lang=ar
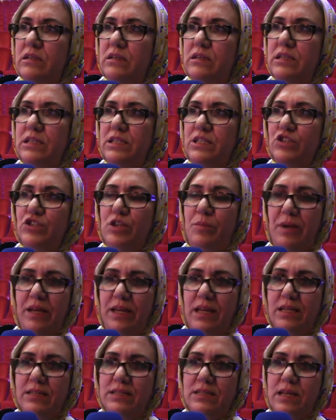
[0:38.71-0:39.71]

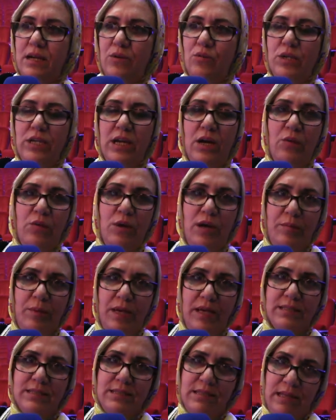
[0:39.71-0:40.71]
لجمعية أولياء
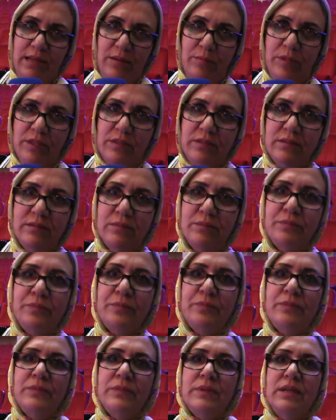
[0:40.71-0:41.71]
وأباء التلاميذ
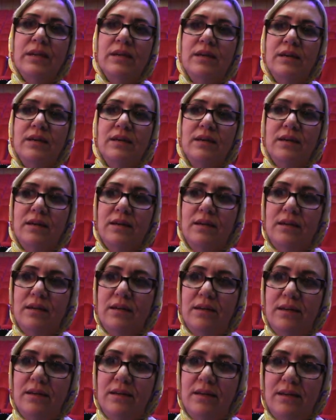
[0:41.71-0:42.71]

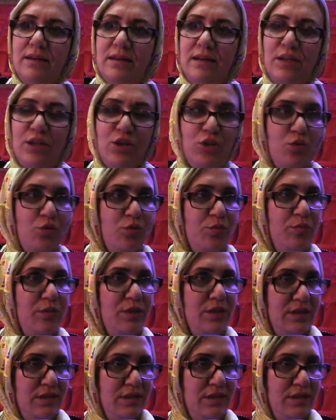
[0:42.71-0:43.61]
آه، اليوم